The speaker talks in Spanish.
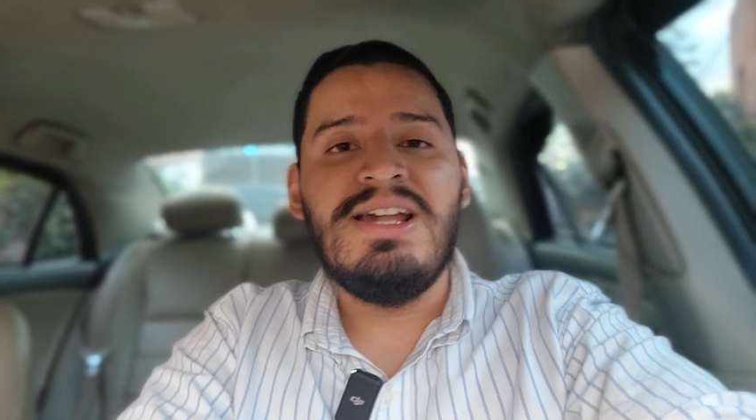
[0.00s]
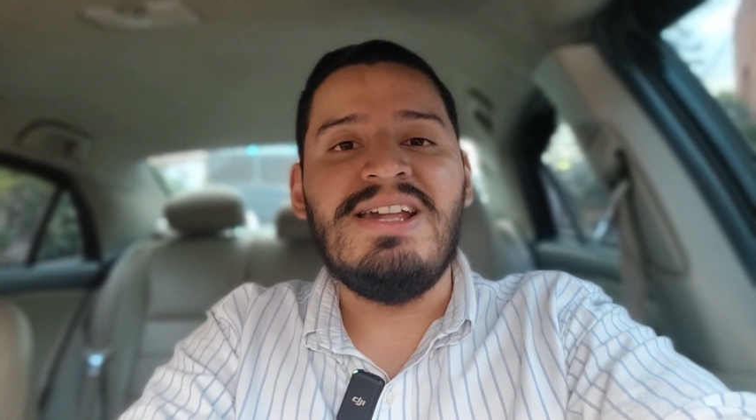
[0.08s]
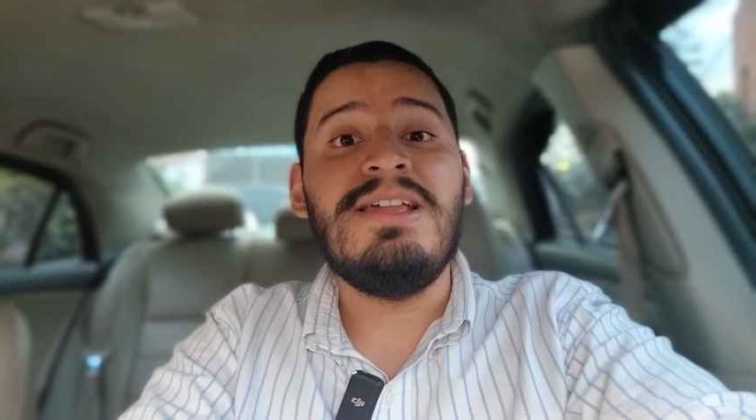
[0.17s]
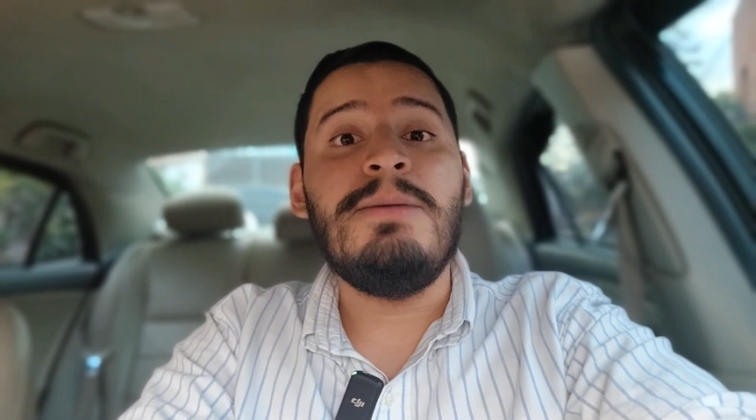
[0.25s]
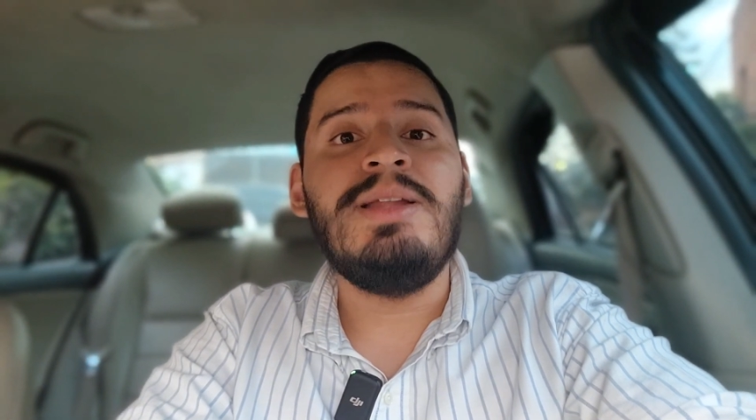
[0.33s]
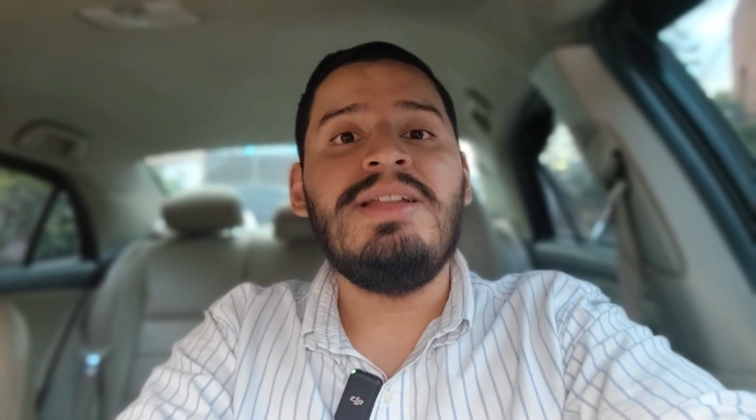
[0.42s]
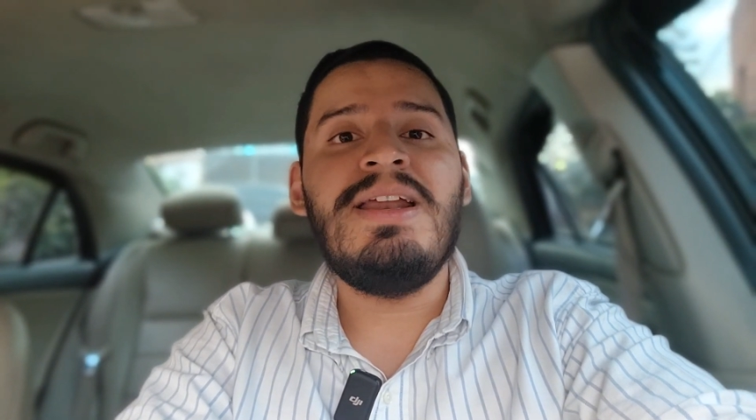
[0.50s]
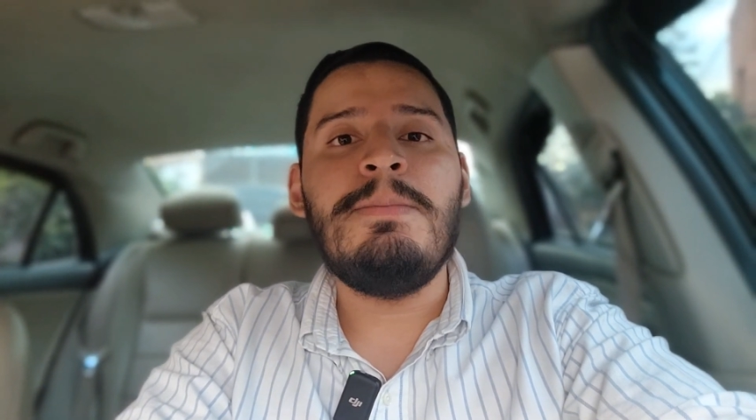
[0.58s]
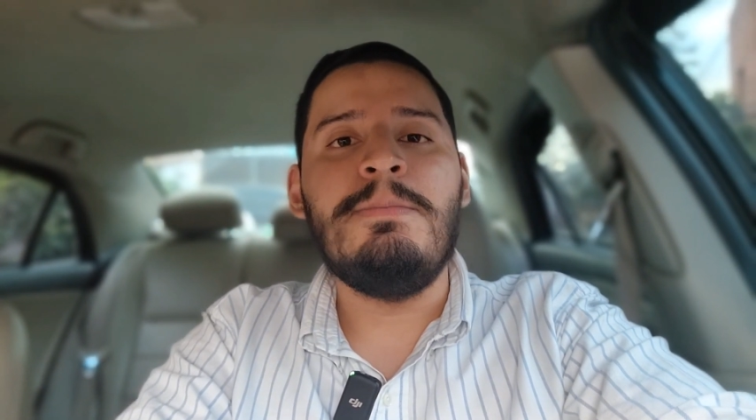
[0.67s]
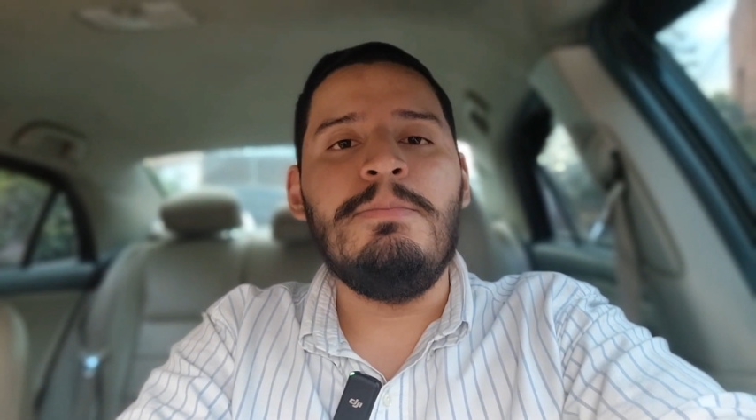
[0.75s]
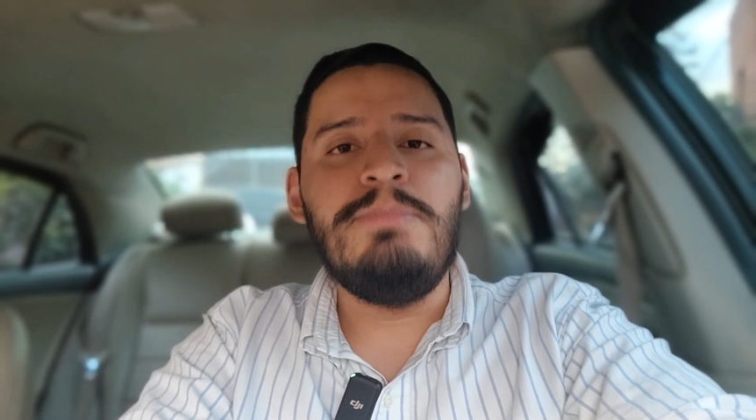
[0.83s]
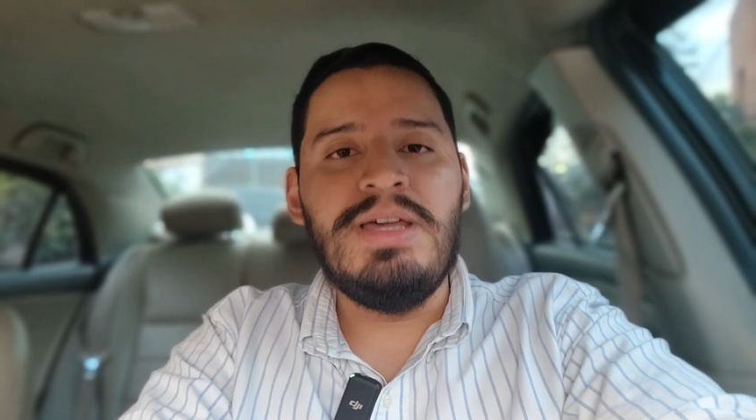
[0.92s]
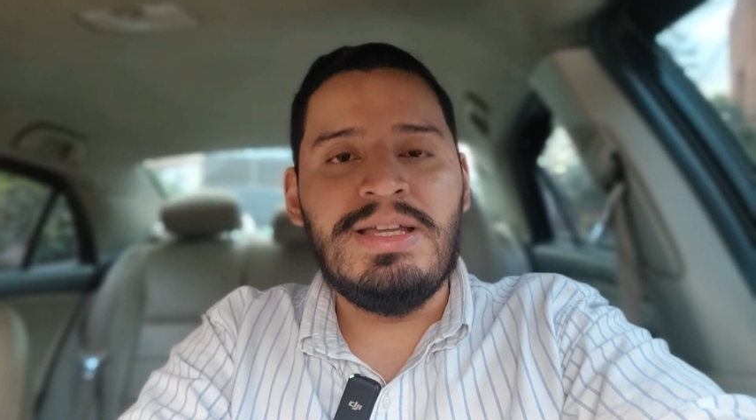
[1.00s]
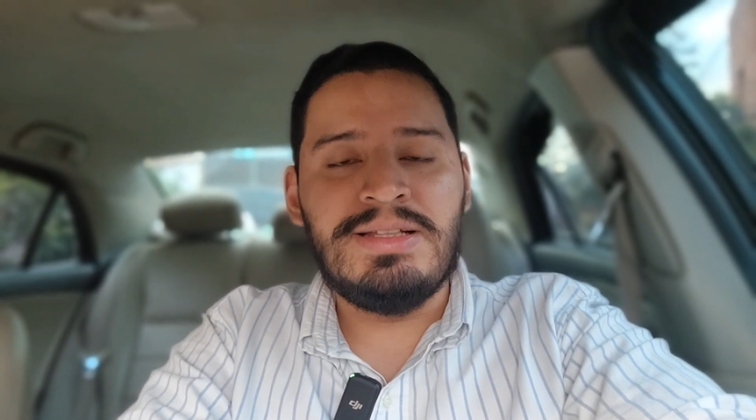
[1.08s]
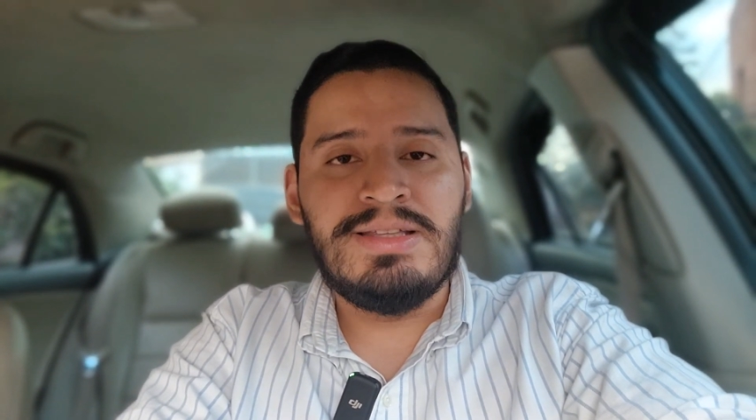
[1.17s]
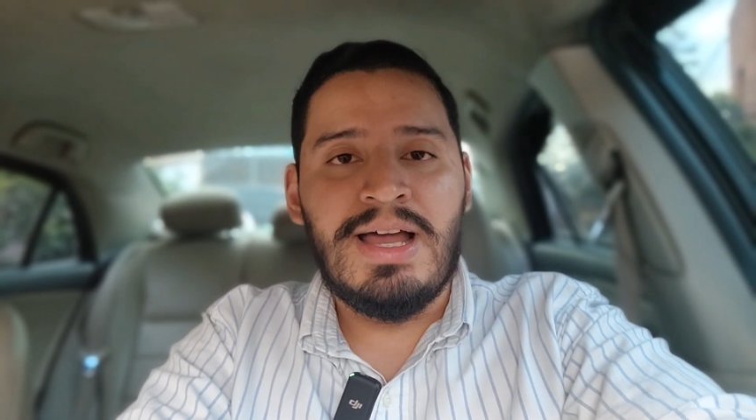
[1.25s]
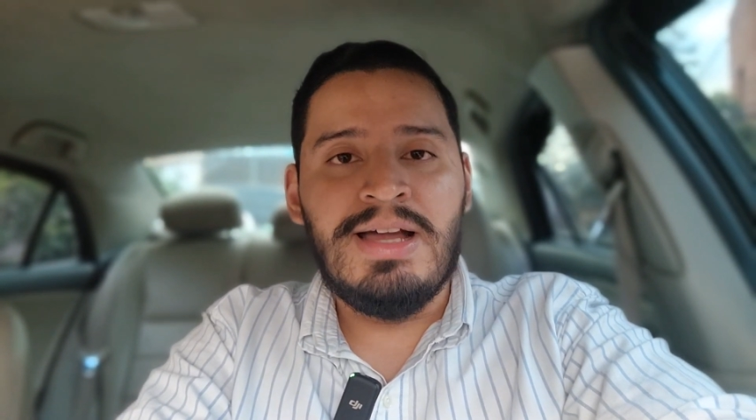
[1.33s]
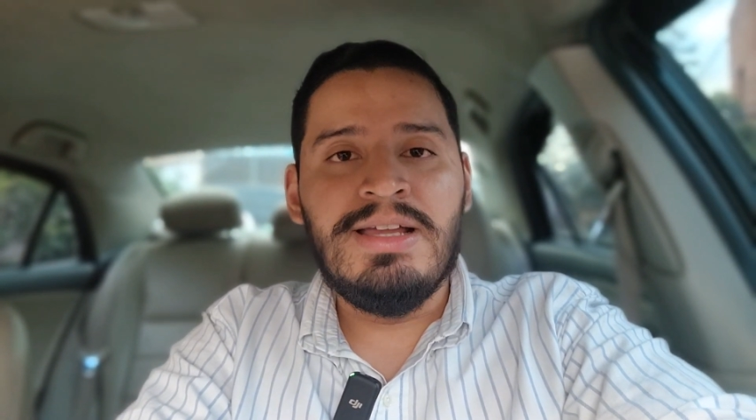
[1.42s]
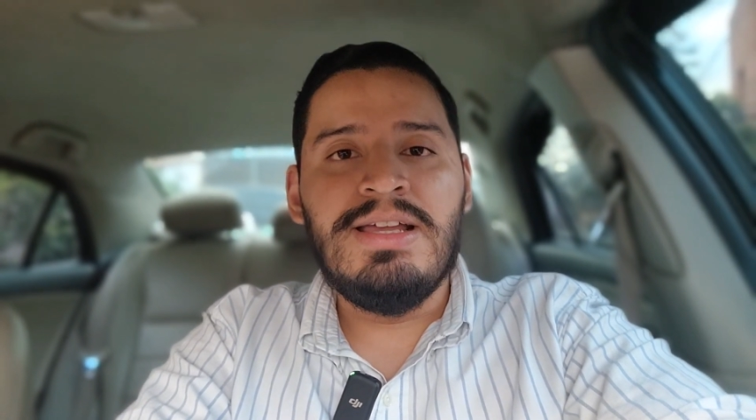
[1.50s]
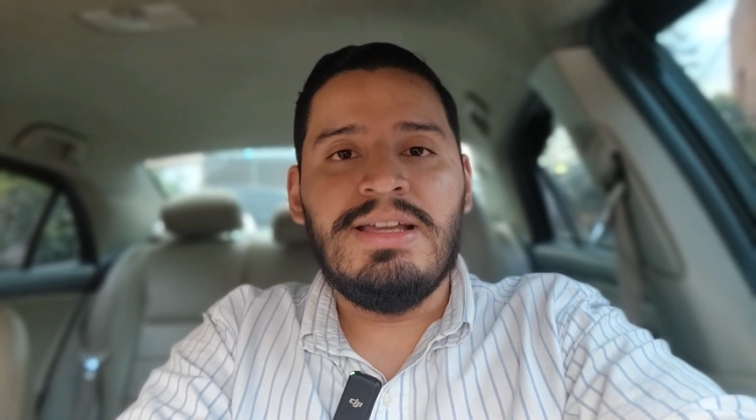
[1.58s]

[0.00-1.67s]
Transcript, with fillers: y de manera invicta